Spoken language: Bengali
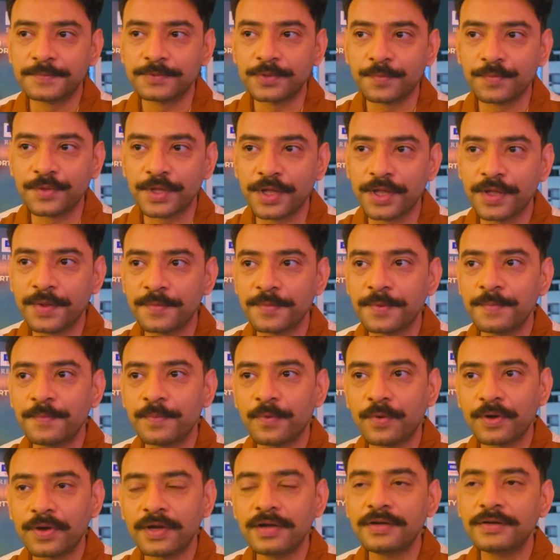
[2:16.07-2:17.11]
সবথেকে
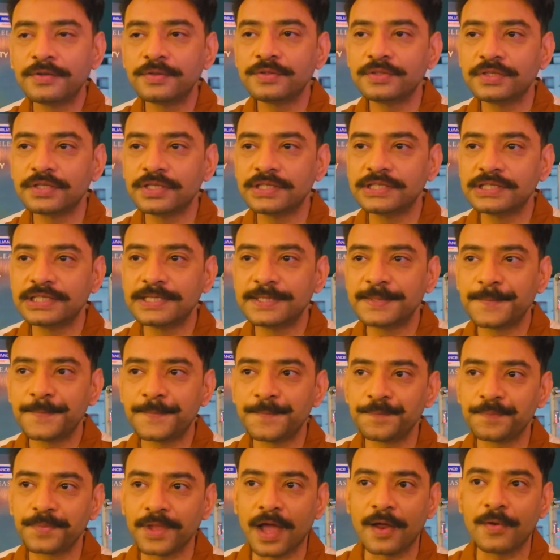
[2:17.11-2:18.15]
ইম্পর্ট্যান্ট হচ্ছে যে
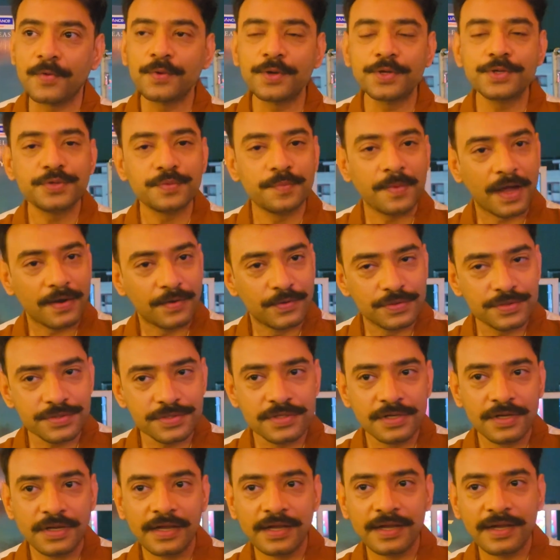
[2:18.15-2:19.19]
আরও কিছু মানুষ
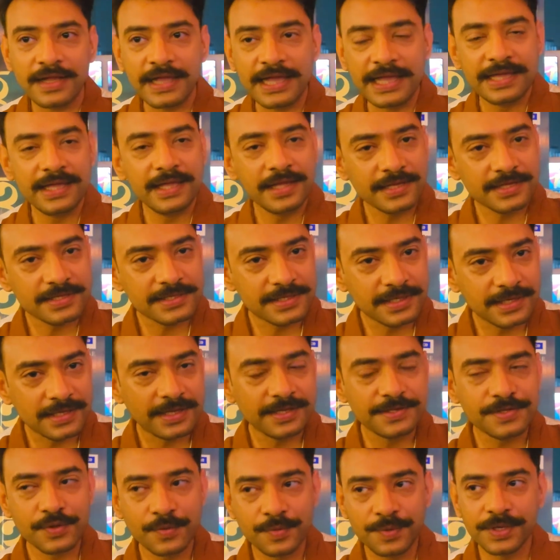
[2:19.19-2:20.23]
এগিয়ে এসছেন
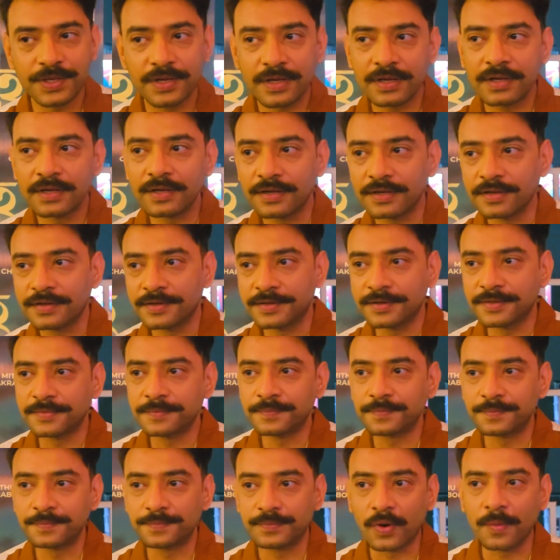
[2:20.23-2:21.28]
এই ছবিটা
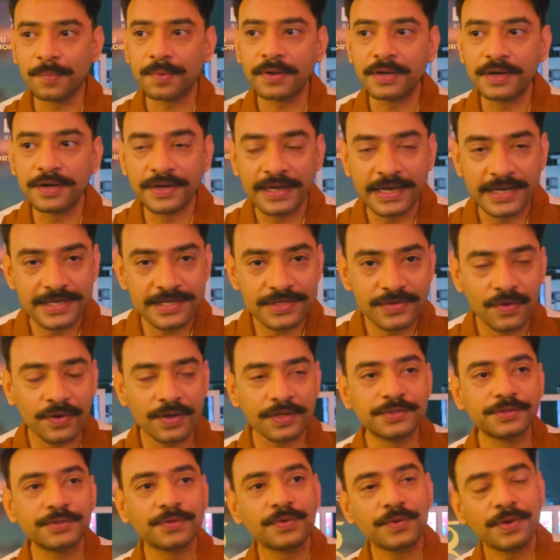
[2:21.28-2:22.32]
প্রপারলি রিলিজ
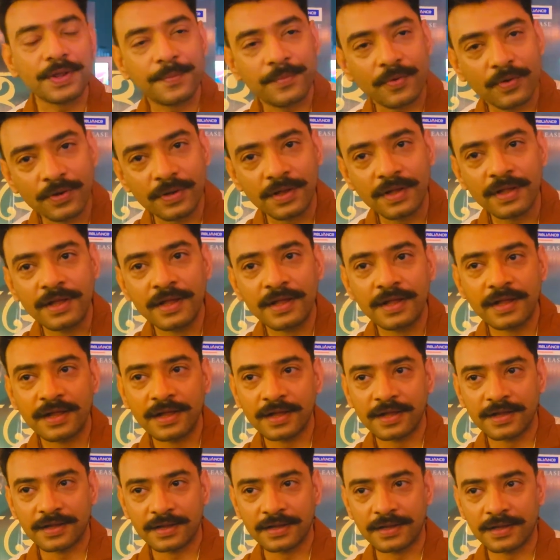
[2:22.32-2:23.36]
করার জন্য এবং
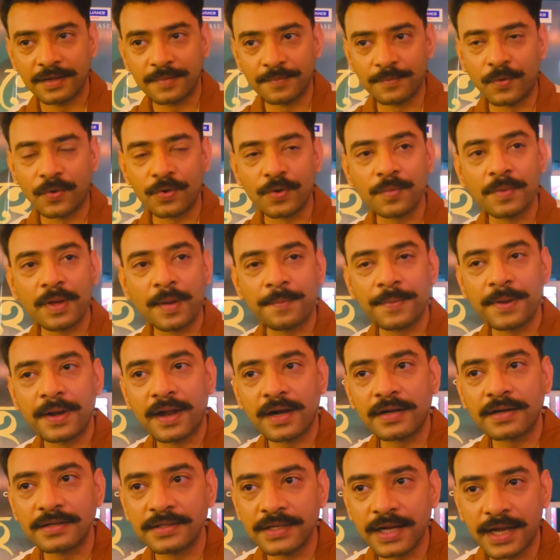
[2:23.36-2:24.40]
বড় মাপের
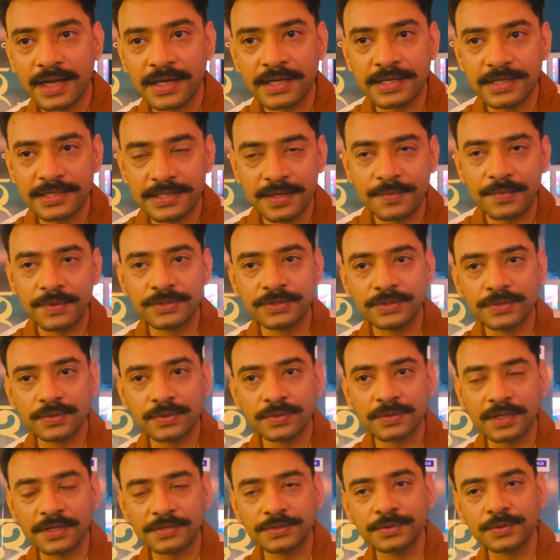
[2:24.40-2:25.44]
একটা জায়গায় নিয়ে যাওয়ার
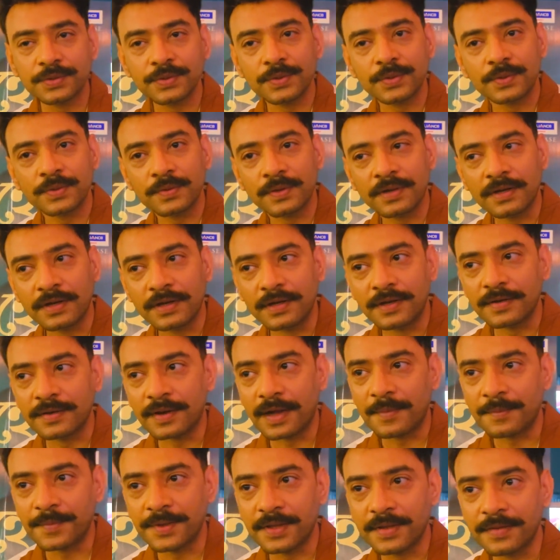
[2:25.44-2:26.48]
জন্য তার জন্য
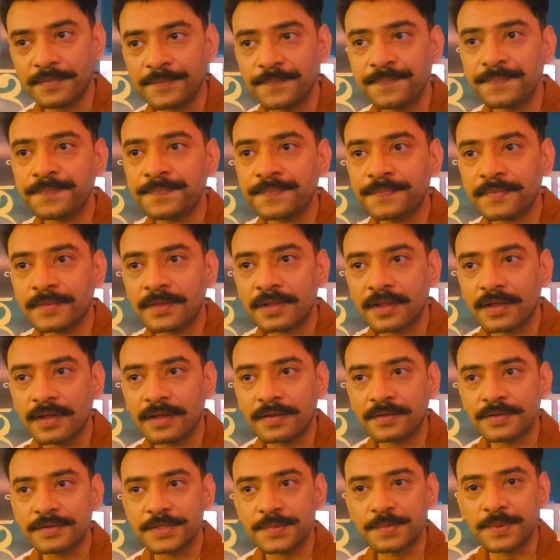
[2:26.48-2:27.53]
আমি
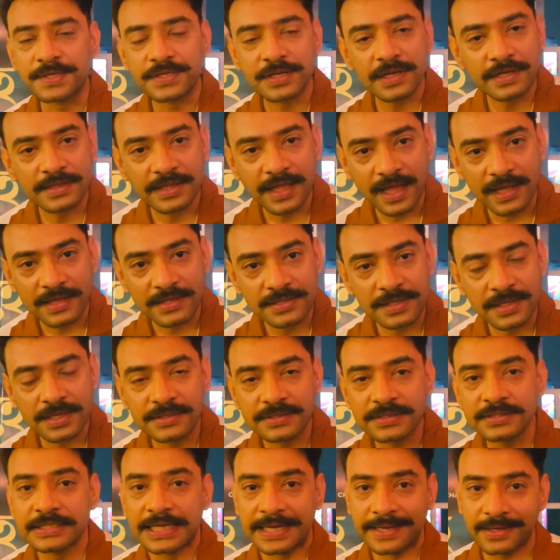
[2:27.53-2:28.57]
স্পেশালি থ্যাংকস
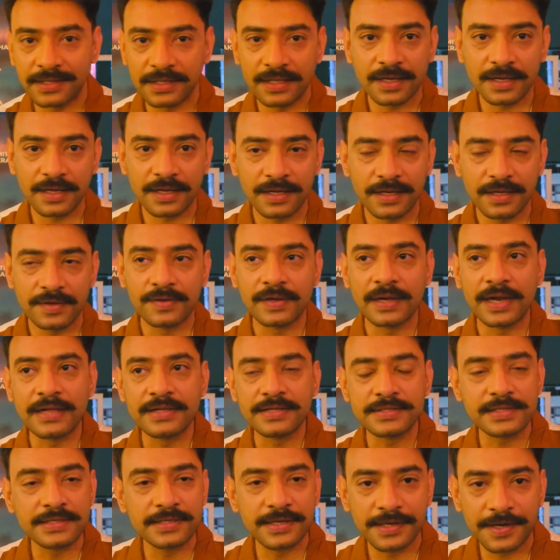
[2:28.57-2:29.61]
জানাচ্ছি কে দেখে
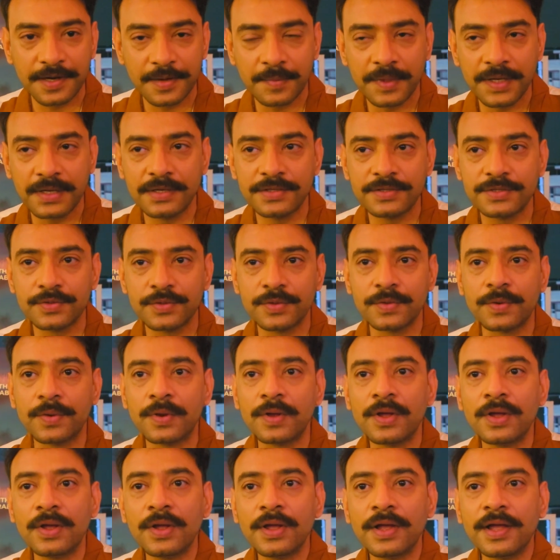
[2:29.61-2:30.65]
রিলায়েন্স এন্টারটেনমেন্টের জন্য
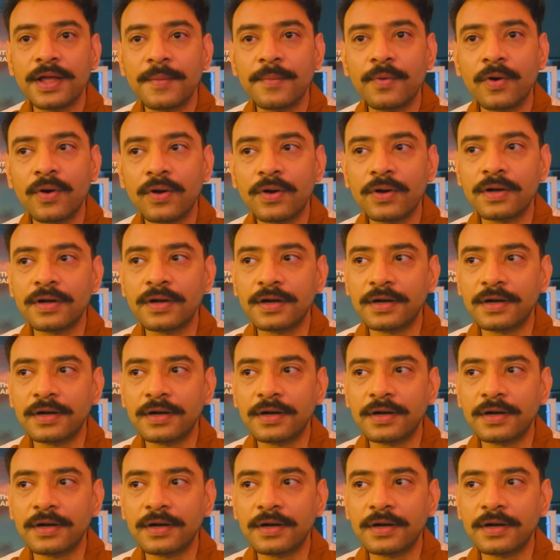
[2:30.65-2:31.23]
এবং